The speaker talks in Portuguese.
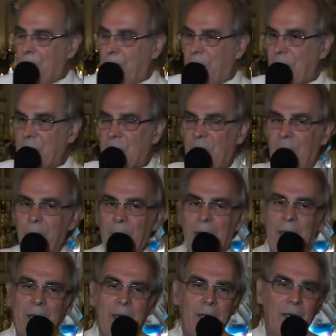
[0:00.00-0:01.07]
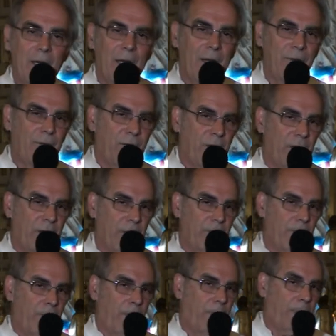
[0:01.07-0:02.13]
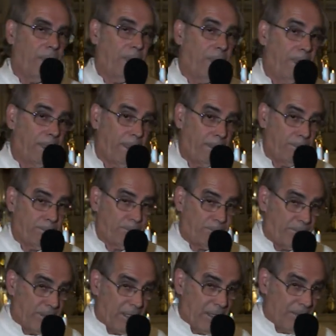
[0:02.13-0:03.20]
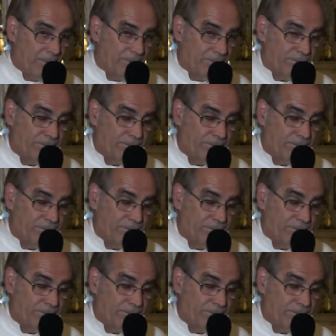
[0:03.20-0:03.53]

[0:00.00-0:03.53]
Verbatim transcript: para chamar ele lá fora? Né?